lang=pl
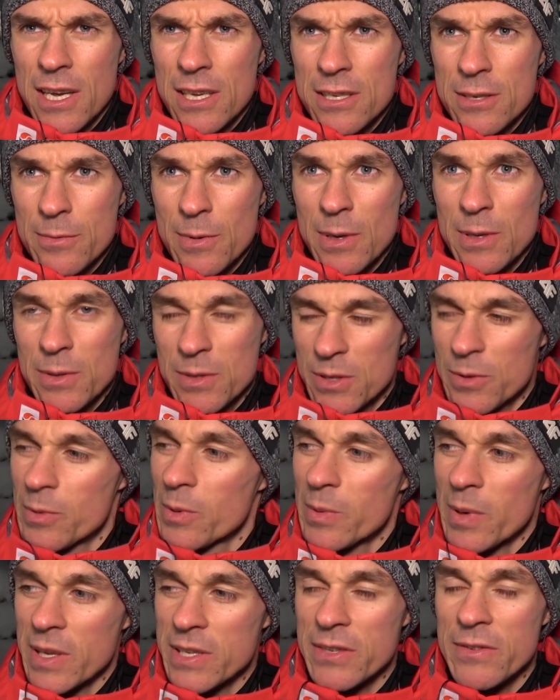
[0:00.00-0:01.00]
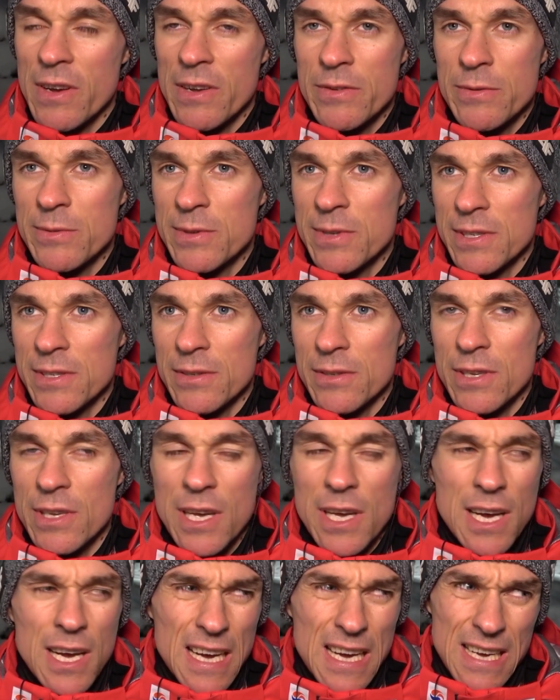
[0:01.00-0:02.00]
trzeba, trzeba popracować w tym
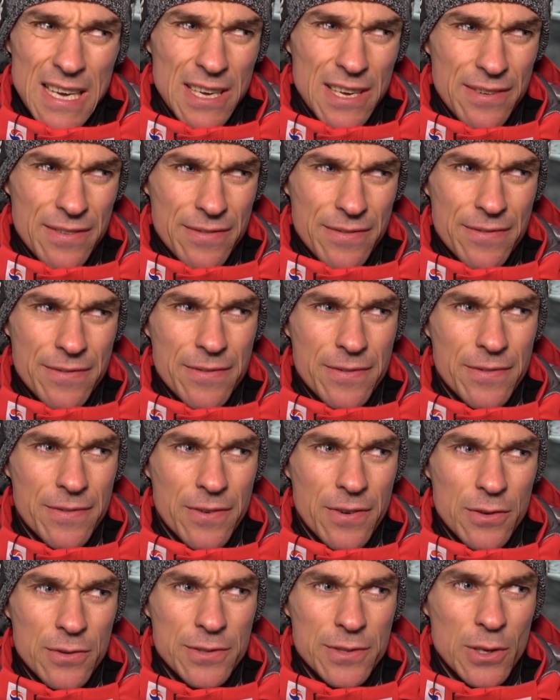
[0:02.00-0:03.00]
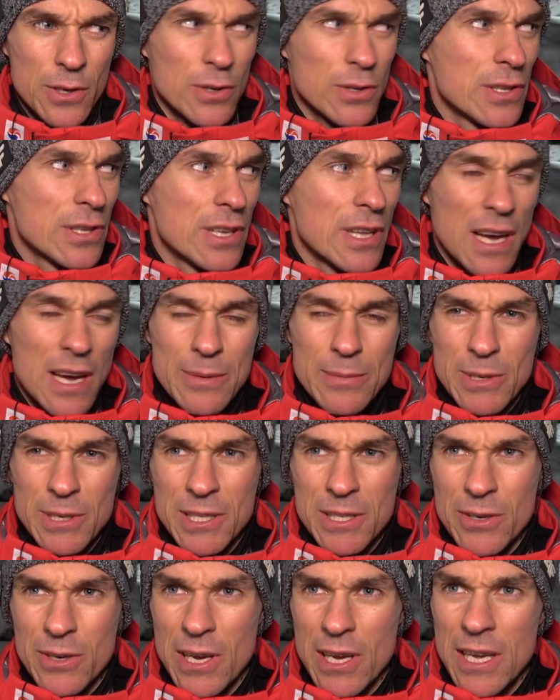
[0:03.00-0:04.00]
sezonie, a Oslo i Lillehammer
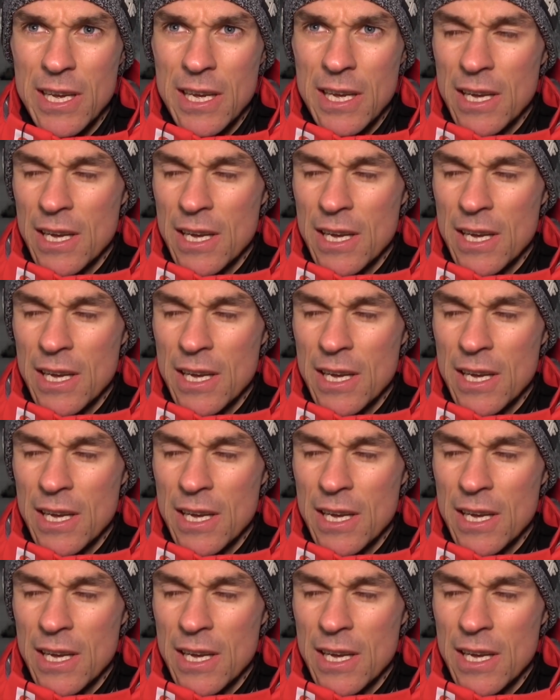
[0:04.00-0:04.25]
trochę,